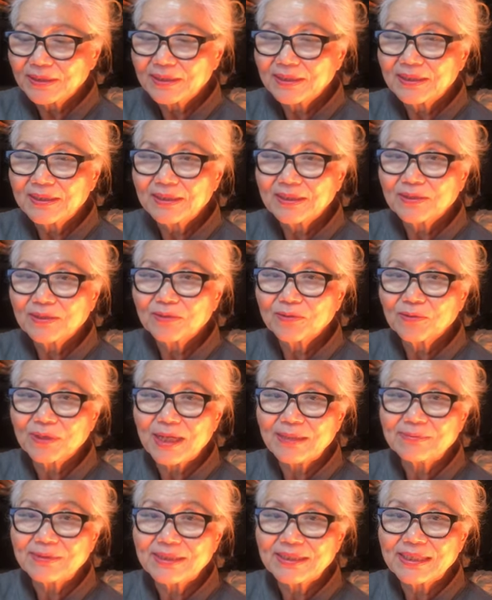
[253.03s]
에, 또
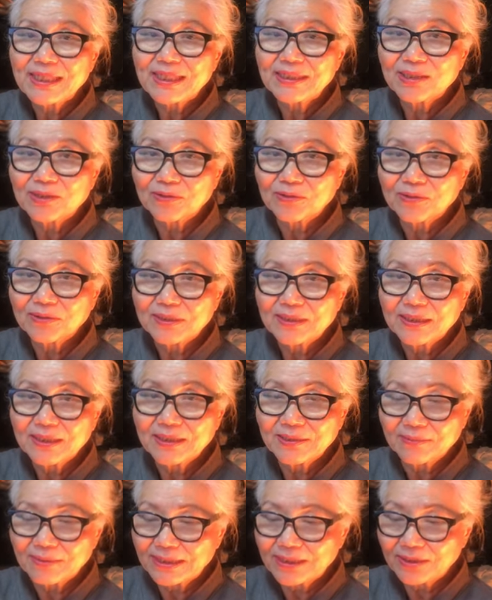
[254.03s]
값이 싸죠.
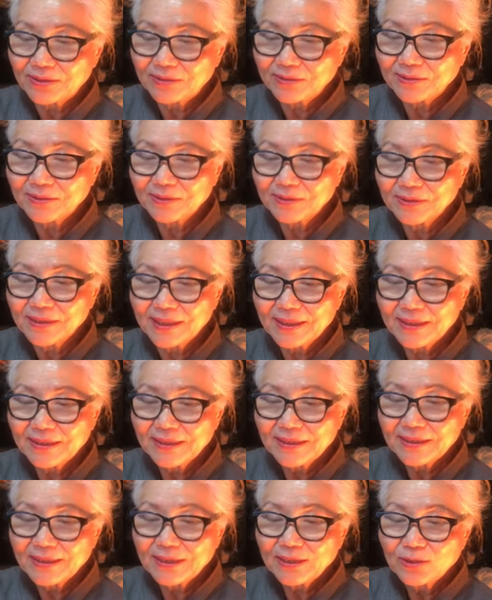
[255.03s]
저렴하죠. 그런데
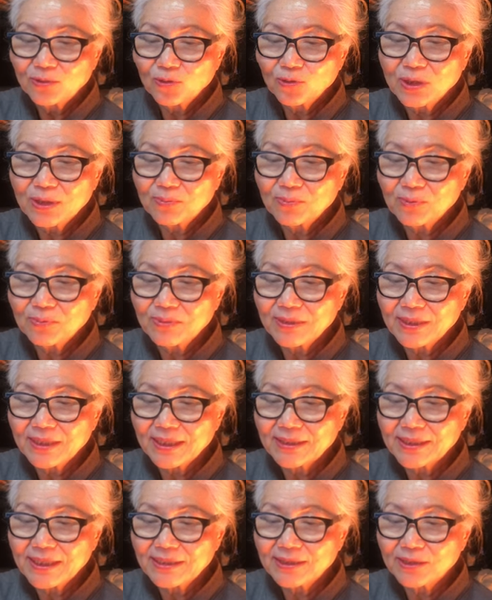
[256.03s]

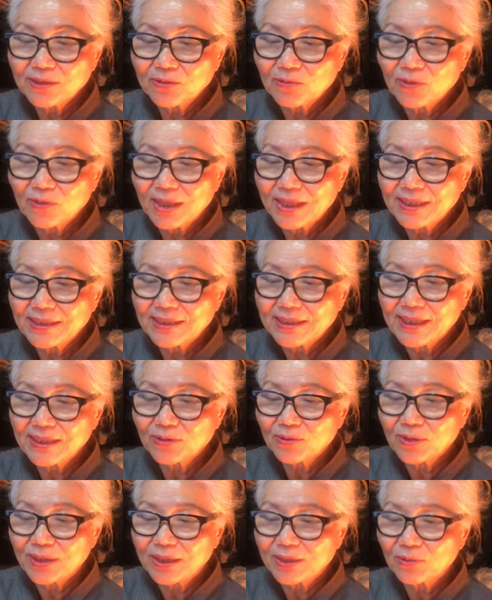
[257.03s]
유제품이나 생선, 과일,
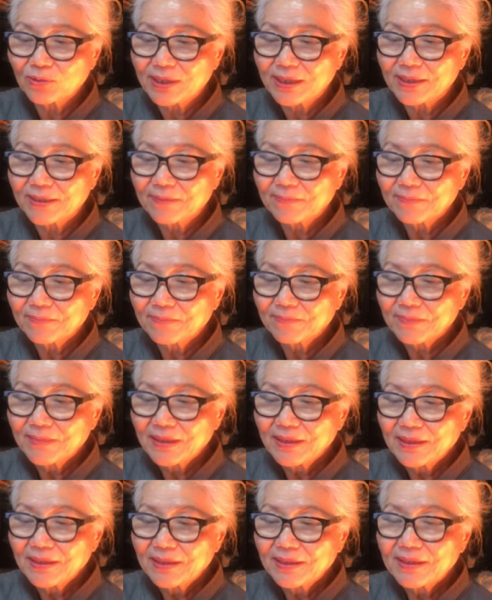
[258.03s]
채소가 요새
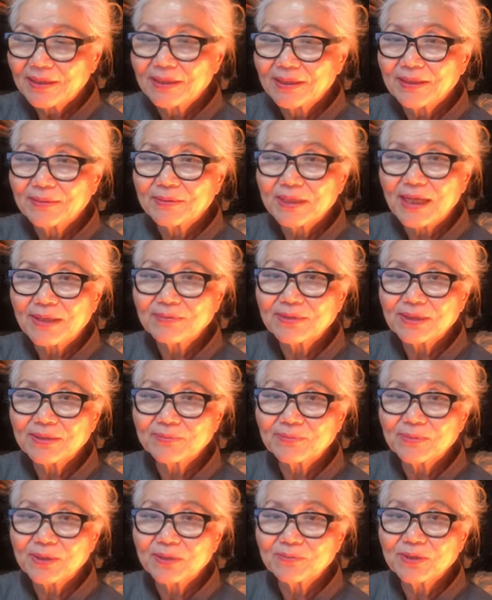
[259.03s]
에, 값이
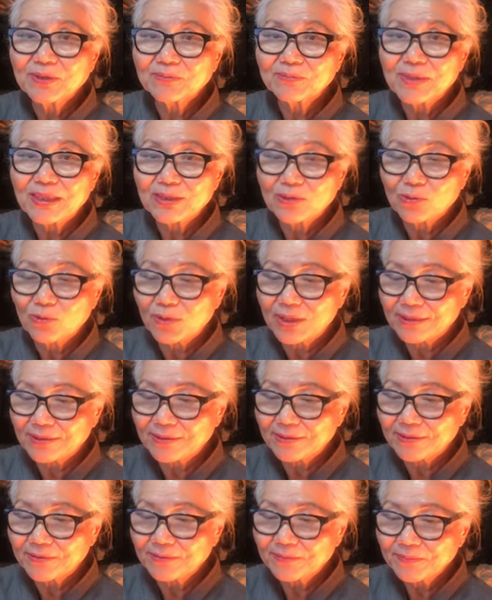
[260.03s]
엄청 많이
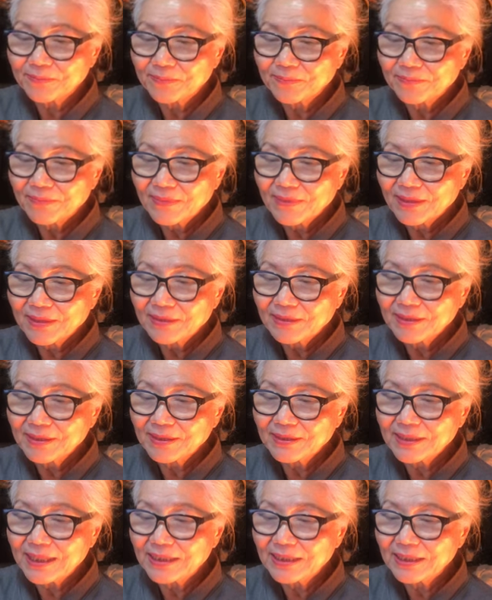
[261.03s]
올랐어요.
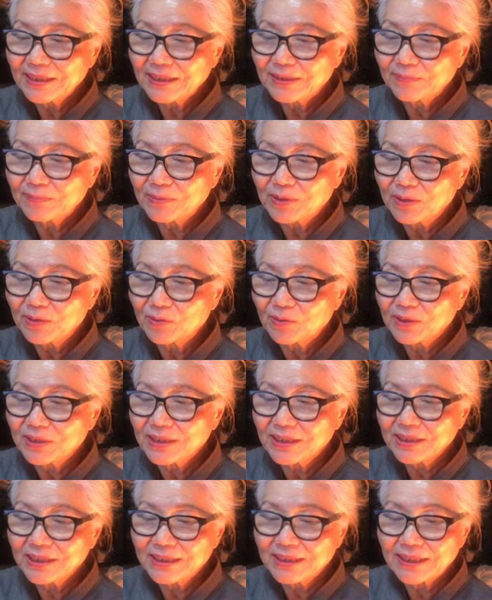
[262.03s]
그래서 살이 별로
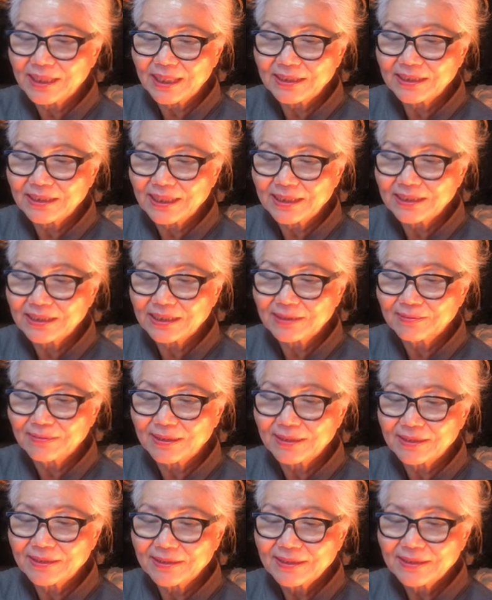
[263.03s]
찌지는 않,
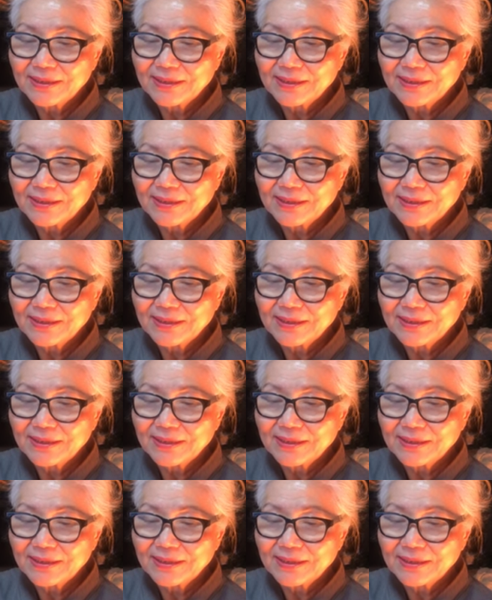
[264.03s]
지만